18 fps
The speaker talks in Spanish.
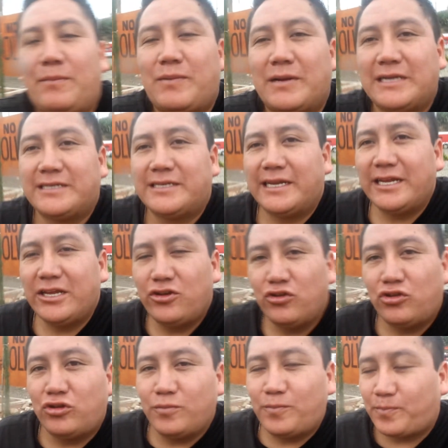Al parecer en
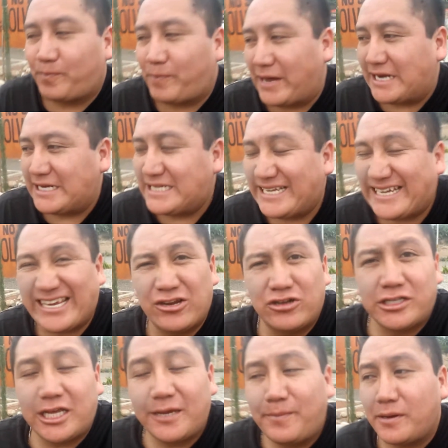YouTube parece que
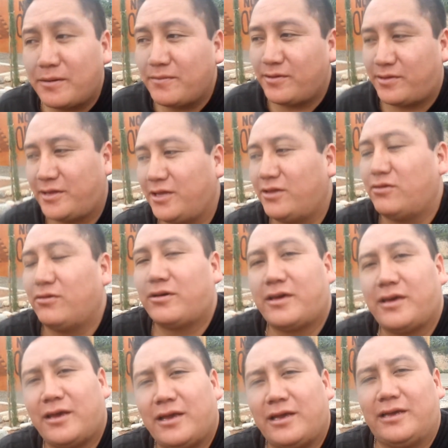no está permitido
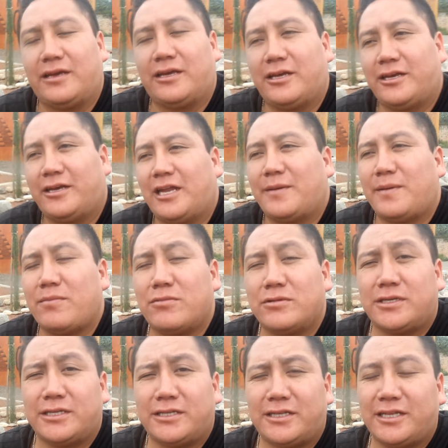que
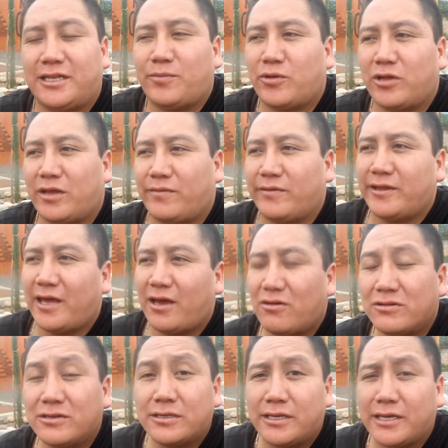grabemos este tipo de
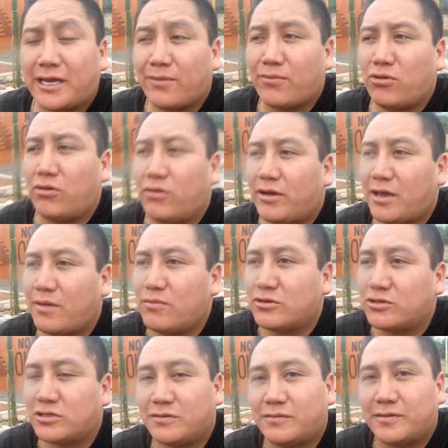videos ni que
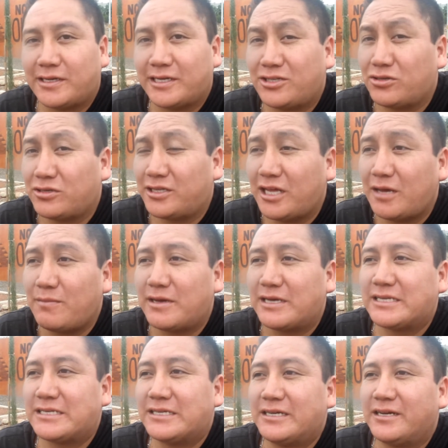bloguemos sobre estos
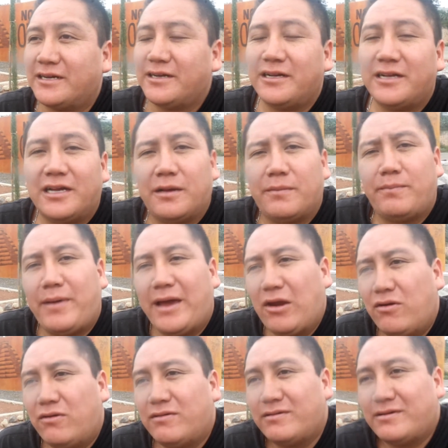temas.
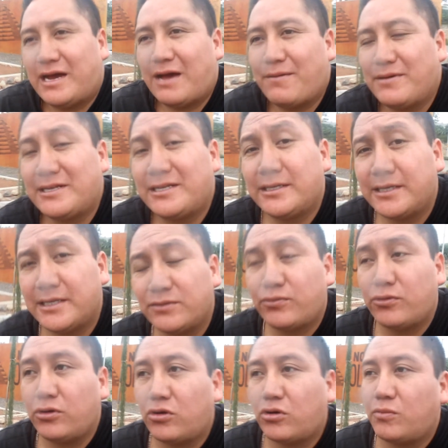Pero a veces es
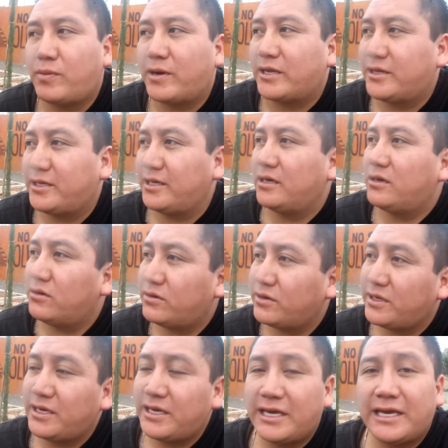bueno
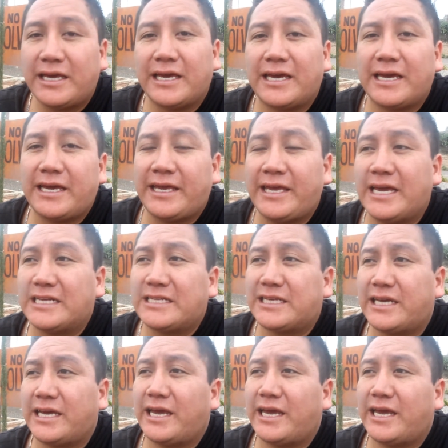compartirlo y, y es